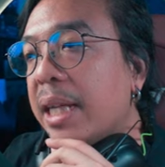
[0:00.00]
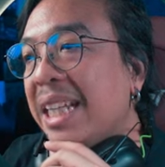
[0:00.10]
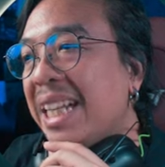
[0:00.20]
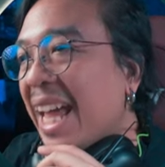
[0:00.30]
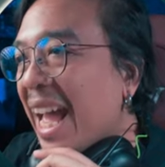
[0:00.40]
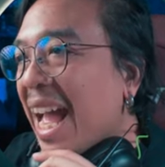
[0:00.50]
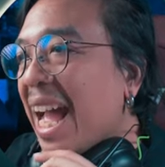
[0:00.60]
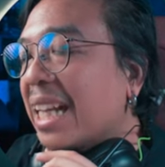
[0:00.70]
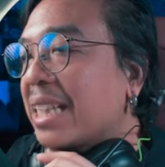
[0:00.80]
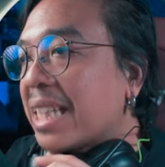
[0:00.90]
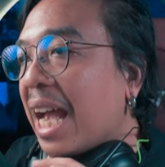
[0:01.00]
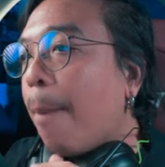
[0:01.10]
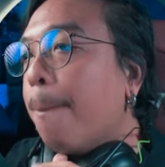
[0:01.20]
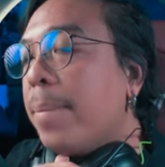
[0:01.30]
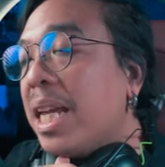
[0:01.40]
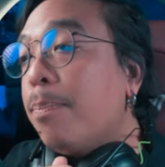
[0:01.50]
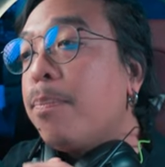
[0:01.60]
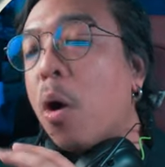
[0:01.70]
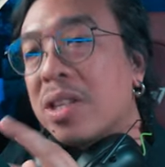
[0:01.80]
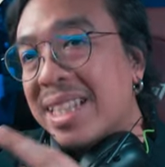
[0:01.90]
คนี้น่าจะมี
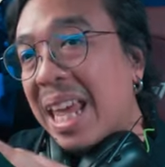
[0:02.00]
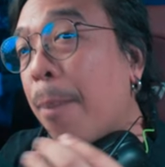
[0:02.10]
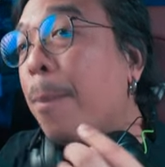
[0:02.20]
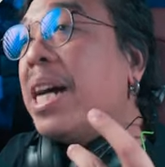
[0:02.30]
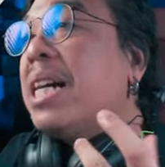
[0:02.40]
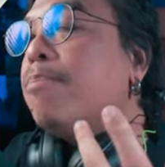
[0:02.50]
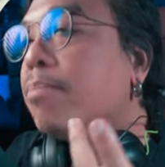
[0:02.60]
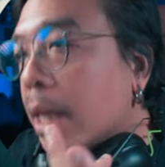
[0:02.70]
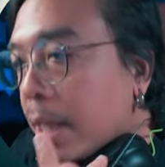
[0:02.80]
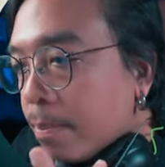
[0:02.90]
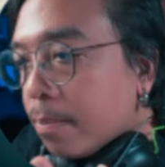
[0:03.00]
เบาะแสเพิ่มเติม